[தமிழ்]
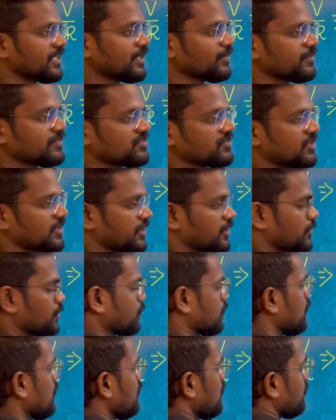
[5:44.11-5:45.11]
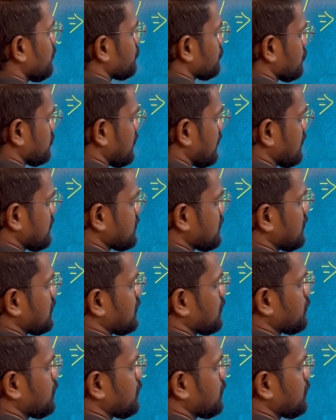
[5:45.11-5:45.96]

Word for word: கிவன் சர்க்கியூட் ஸோ தட் இஸ் நத்திங்